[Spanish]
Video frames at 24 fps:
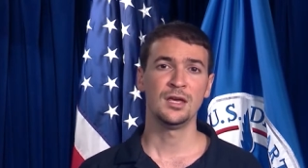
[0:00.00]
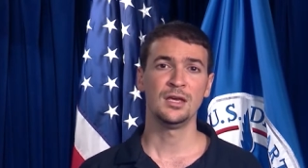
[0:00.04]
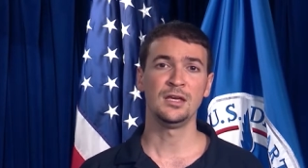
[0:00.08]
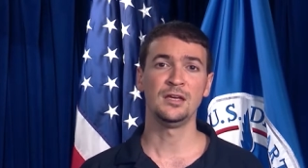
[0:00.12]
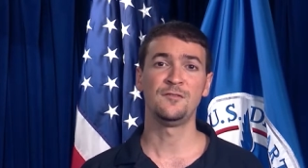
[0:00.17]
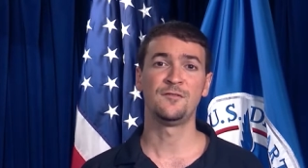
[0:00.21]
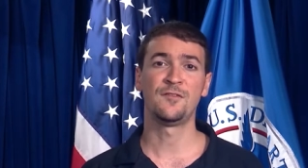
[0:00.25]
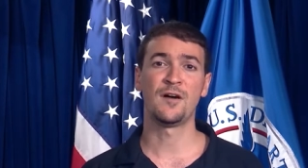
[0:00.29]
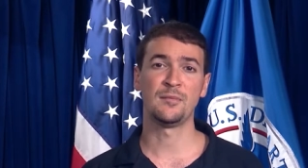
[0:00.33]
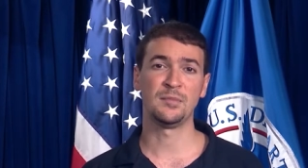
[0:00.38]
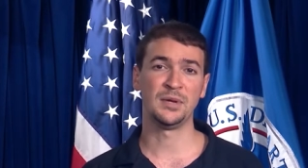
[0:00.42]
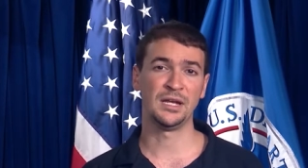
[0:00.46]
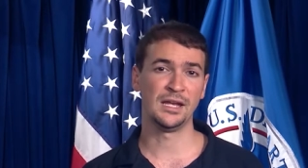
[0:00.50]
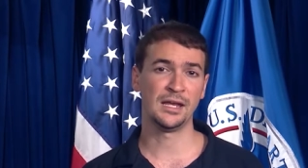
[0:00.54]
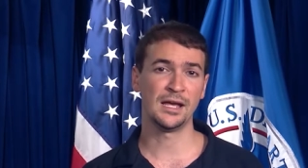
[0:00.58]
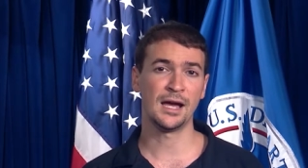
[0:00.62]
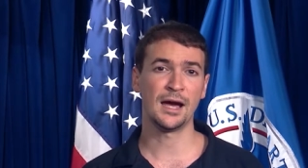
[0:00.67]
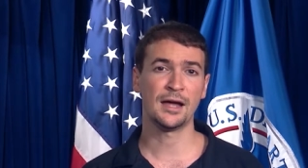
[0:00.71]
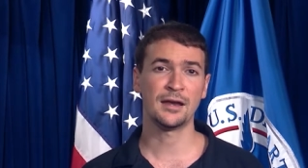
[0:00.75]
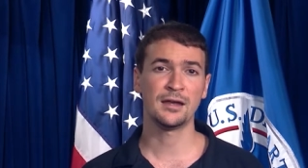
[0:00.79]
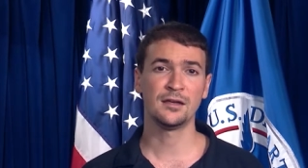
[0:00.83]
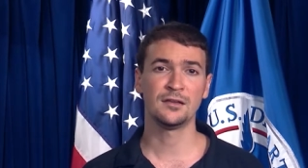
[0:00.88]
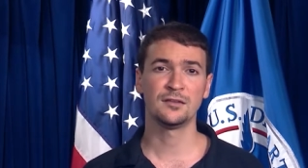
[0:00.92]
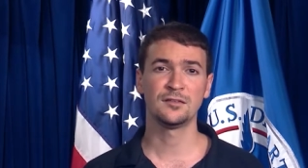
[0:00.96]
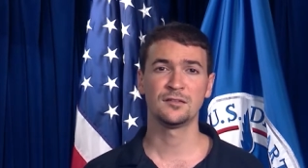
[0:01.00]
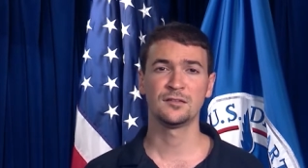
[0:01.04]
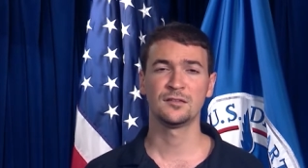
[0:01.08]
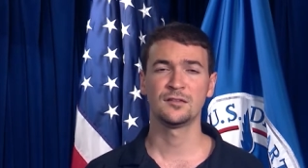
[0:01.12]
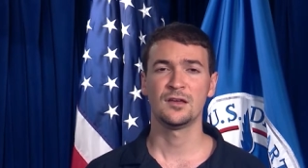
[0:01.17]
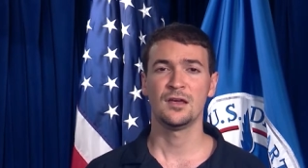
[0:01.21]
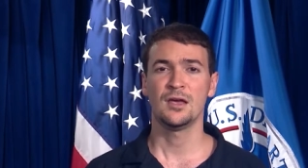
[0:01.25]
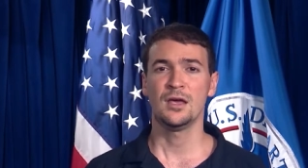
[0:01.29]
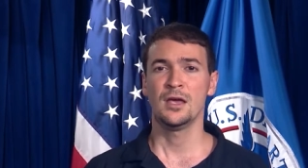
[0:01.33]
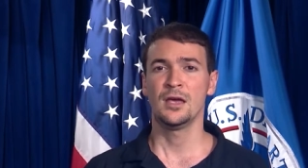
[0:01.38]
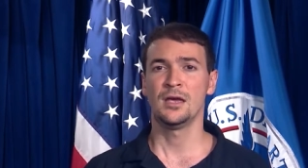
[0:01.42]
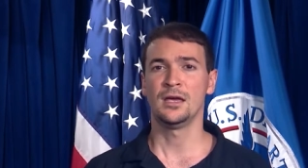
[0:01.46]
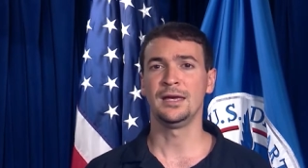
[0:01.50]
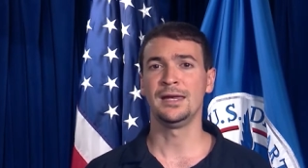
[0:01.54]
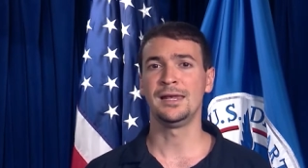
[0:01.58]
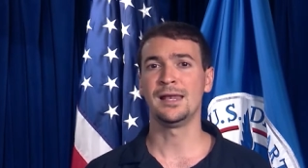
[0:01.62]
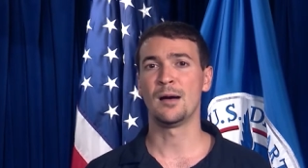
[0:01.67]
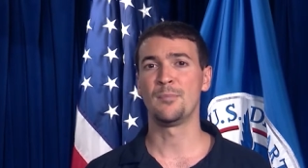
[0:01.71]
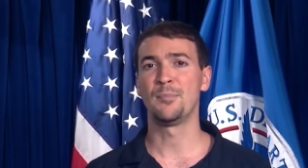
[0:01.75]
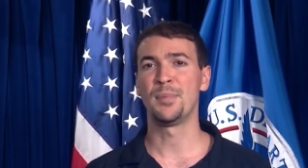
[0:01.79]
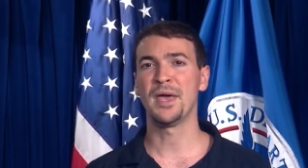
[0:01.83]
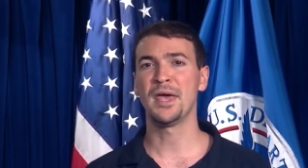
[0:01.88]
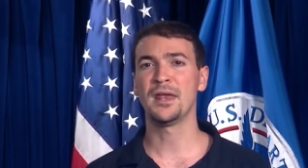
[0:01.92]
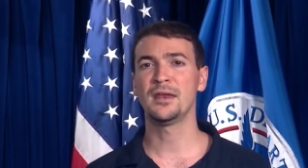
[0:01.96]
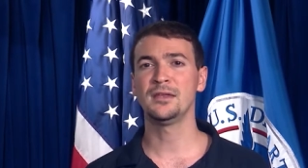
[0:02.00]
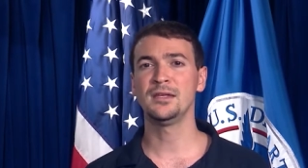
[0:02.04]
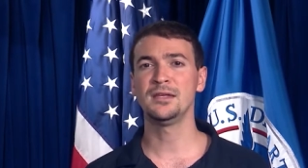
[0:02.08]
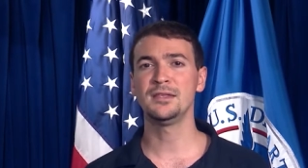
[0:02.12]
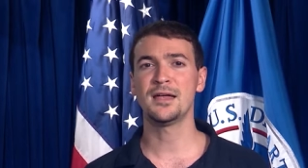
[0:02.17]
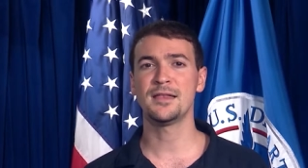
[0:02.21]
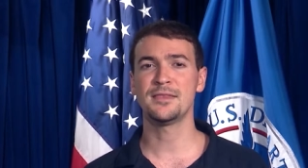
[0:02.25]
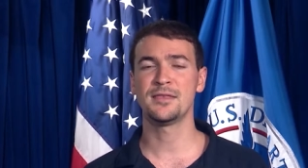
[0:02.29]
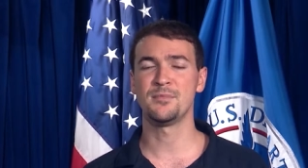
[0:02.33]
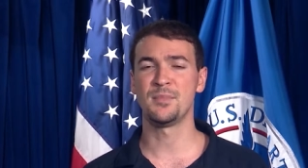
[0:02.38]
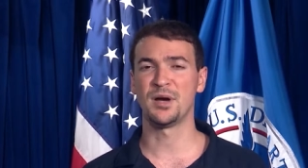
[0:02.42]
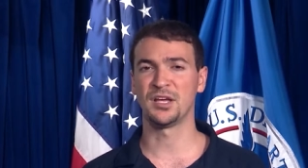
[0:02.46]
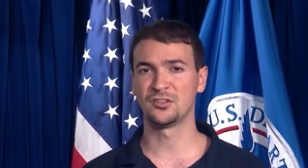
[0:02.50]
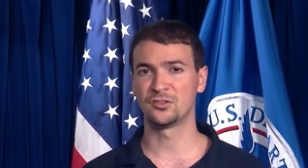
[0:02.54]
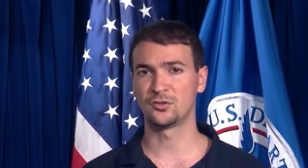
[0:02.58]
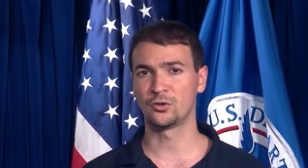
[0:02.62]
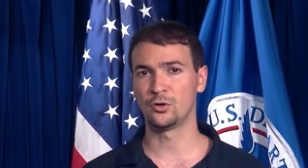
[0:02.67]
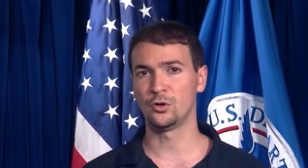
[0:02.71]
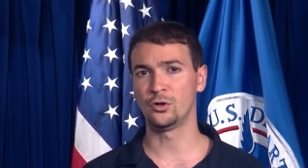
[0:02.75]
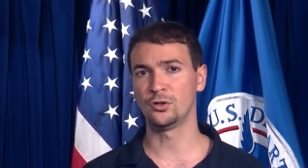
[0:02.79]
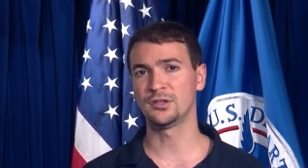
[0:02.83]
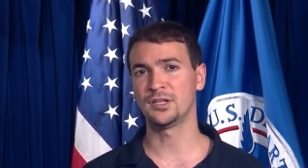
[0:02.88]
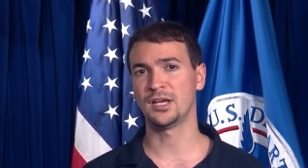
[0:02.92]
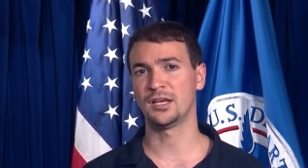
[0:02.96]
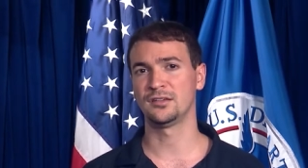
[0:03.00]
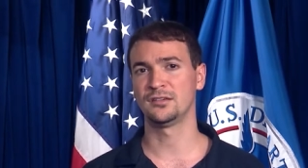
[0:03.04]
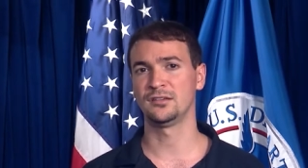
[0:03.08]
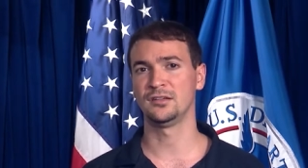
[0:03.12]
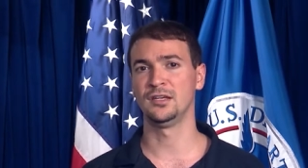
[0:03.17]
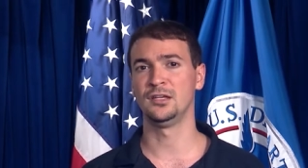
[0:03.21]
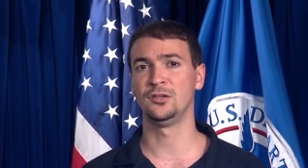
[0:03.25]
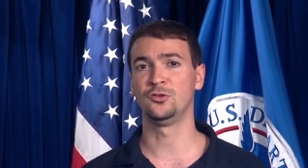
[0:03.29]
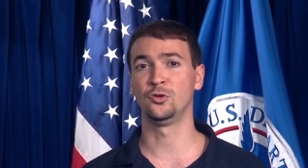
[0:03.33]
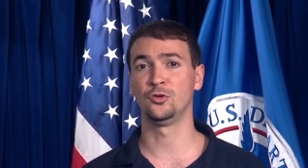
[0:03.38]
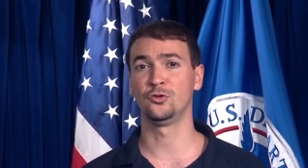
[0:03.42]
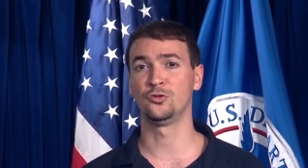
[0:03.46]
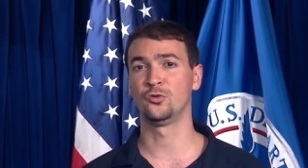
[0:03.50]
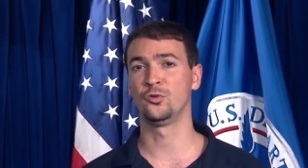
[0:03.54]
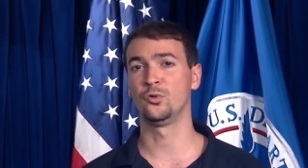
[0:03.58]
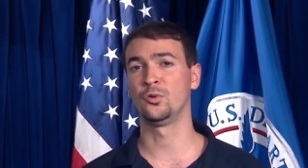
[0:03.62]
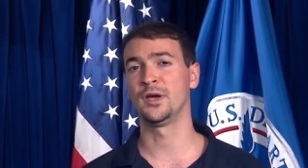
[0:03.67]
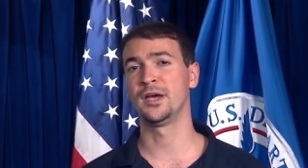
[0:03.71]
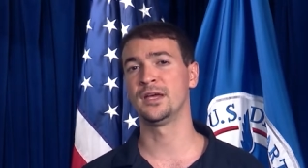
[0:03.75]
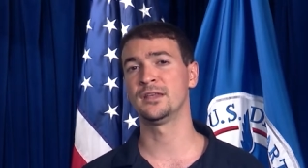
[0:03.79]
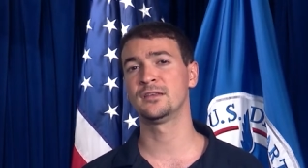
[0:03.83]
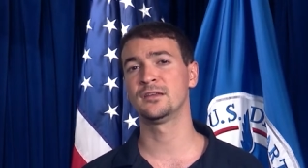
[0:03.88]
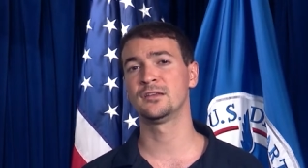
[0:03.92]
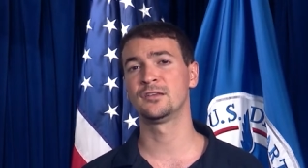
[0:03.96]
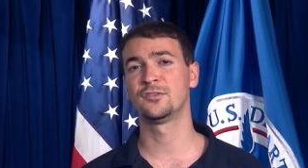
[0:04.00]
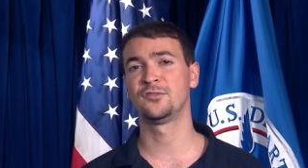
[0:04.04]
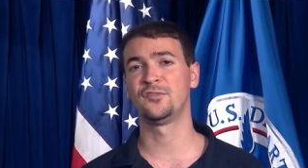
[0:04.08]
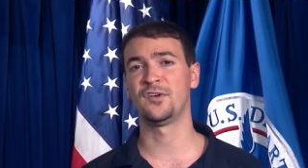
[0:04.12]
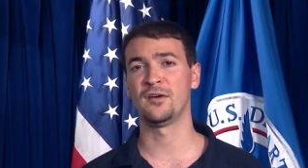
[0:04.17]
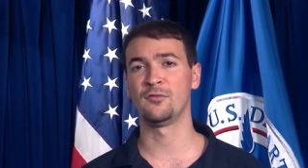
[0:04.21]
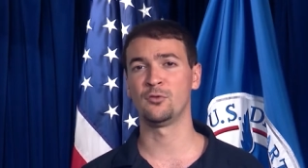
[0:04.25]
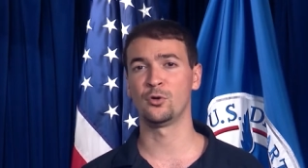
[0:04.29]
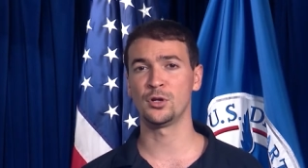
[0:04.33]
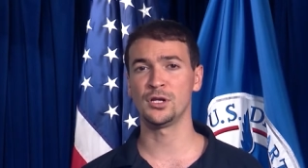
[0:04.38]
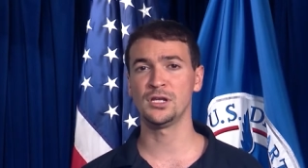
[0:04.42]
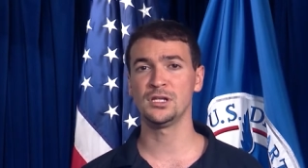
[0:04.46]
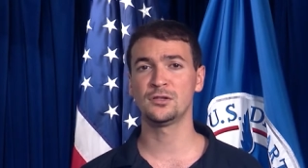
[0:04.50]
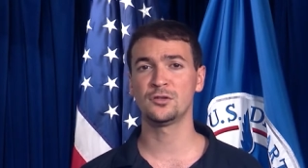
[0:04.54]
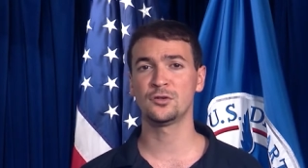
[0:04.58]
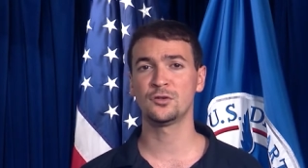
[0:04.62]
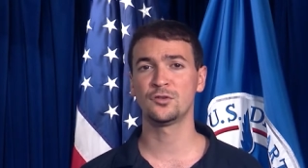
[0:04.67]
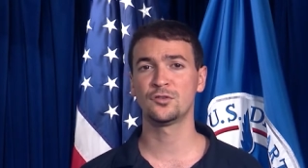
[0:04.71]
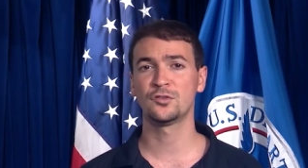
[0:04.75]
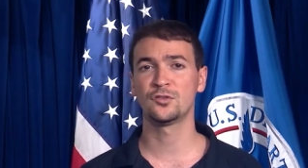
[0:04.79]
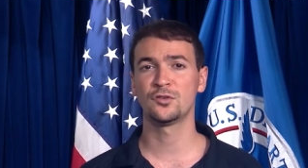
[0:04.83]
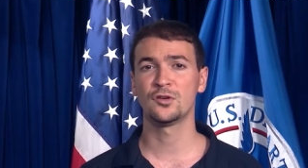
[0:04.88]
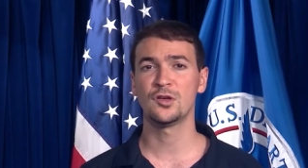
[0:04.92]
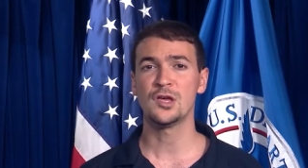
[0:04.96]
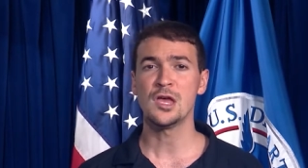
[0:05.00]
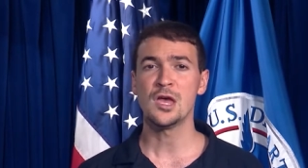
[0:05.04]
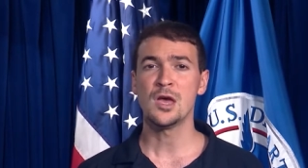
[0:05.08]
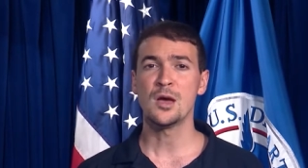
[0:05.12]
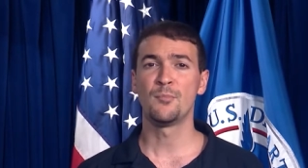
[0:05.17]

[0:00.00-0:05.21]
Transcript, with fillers: y familiares y la pérdida de mascotas y sus juguetes favoritos